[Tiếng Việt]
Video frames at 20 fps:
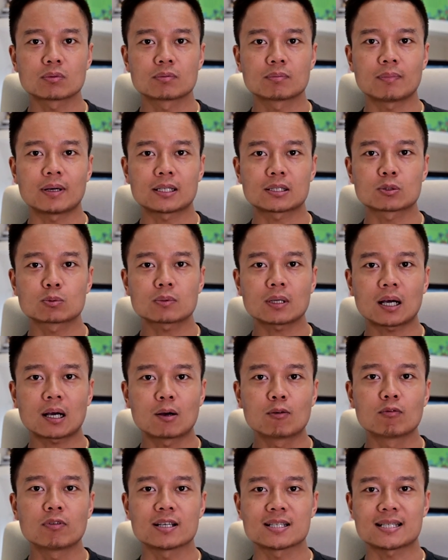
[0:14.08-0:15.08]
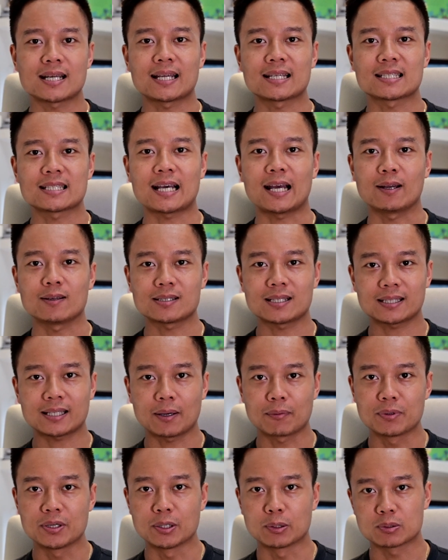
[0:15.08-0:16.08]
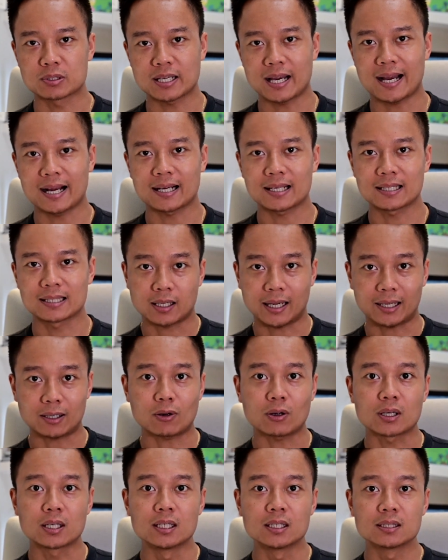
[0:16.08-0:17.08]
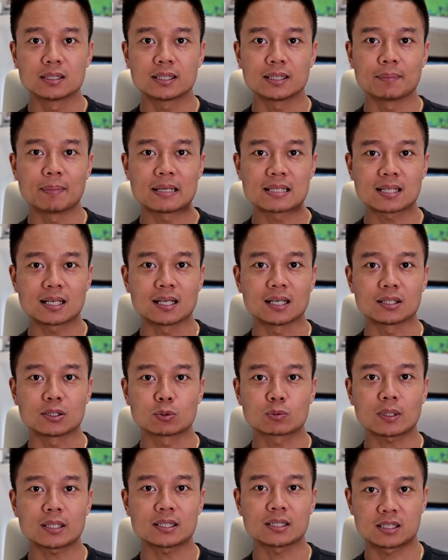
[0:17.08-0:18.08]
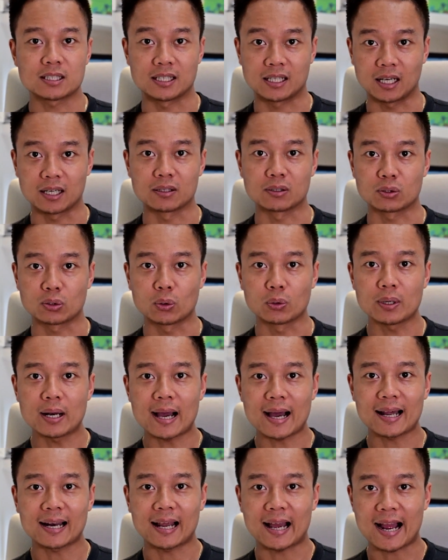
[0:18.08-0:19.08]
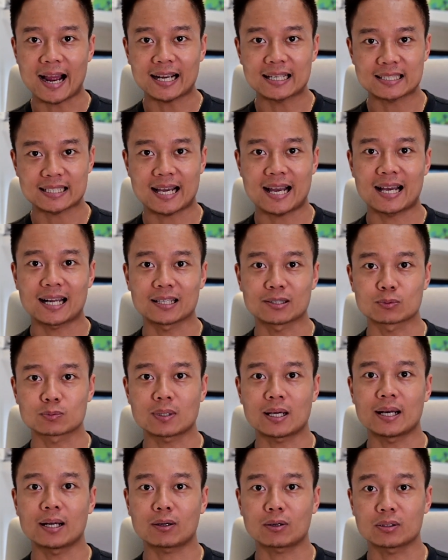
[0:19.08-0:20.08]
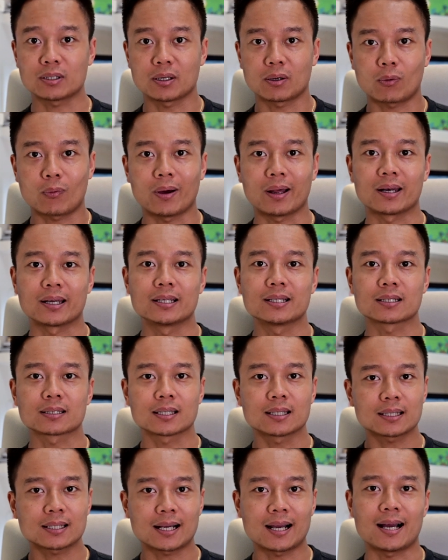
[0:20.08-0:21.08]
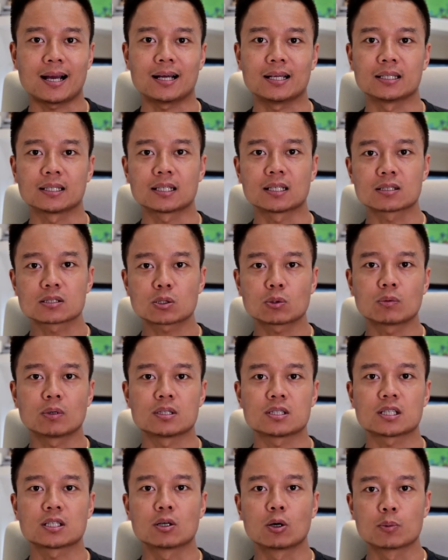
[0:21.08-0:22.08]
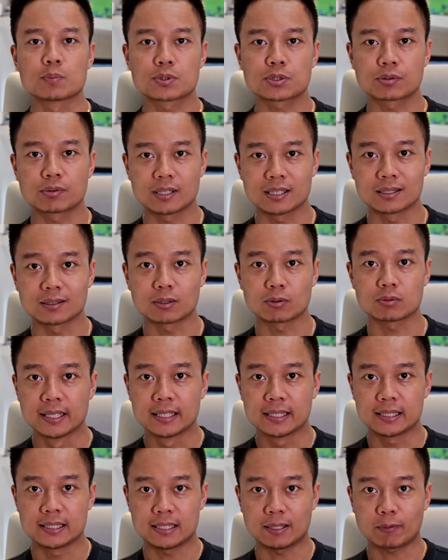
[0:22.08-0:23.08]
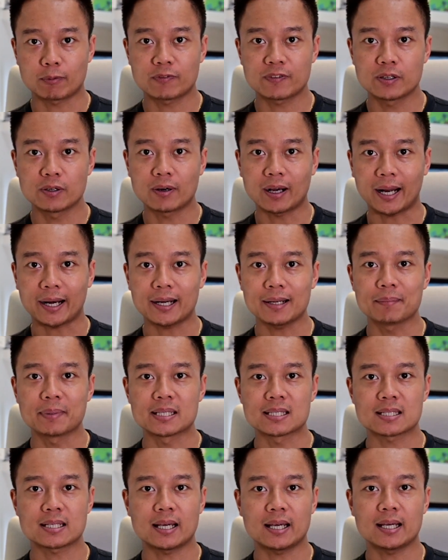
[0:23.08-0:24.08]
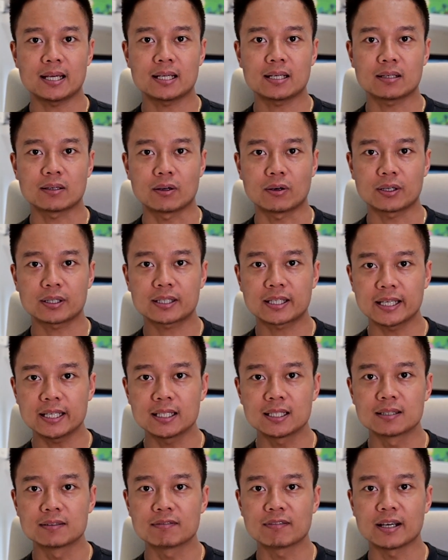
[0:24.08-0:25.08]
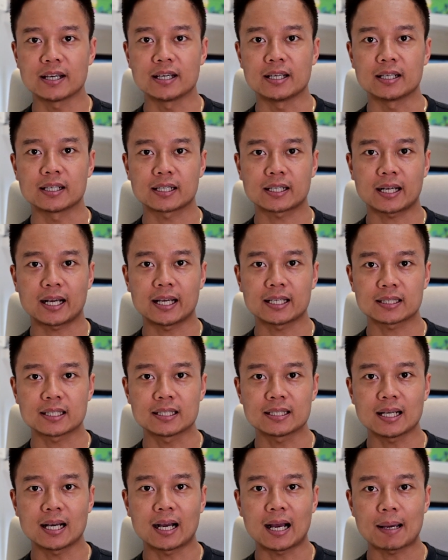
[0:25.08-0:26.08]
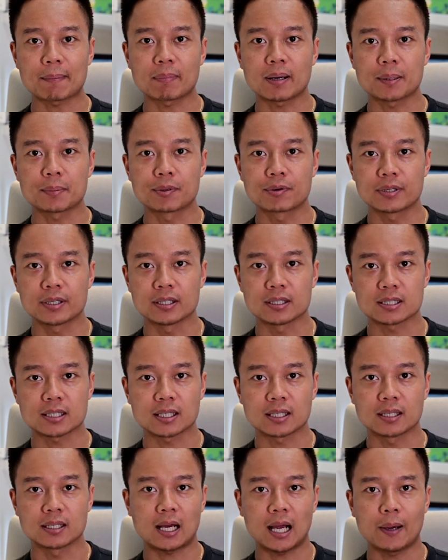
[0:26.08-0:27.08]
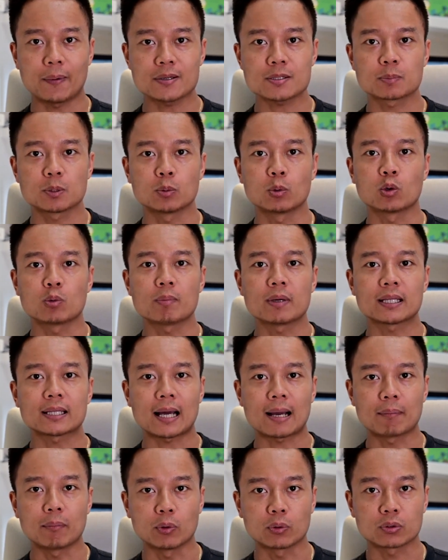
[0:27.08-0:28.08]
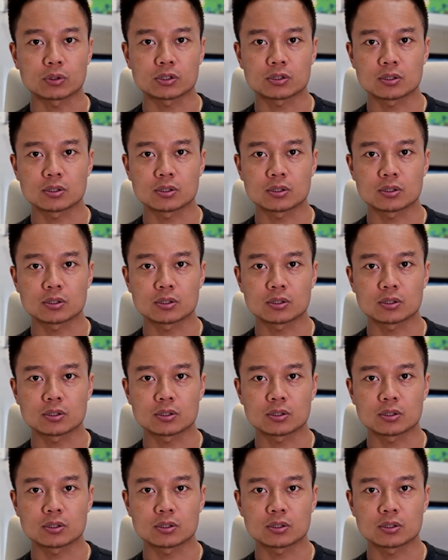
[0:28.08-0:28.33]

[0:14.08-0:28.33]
mà chúng ta không phải dàn trải ra theo nhiều trang ngắn gọn hơn thì bây giờ chúng ta chỉ cần tối đa là hai trang là chúng ta đã có thể quản lý được tất cả những ứng dụng ở trên home screen cũng trong video ngắn này mình sẽ nói kỹ hơn về cái tính năng app library ở trên iOS 14 beta 1